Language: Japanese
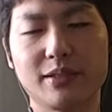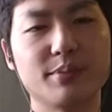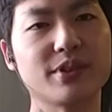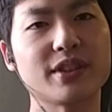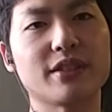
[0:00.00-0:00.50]
て
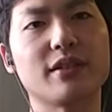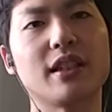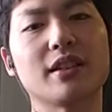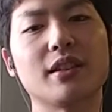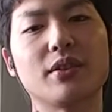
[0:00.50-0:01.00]
るプロジェクト
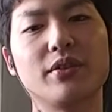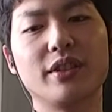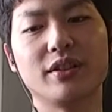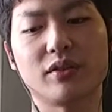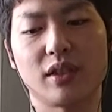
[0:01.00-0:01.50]
だったり
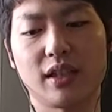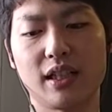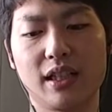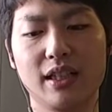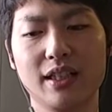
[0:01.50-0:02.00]
コインとか
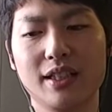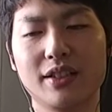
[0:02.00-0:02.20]
が、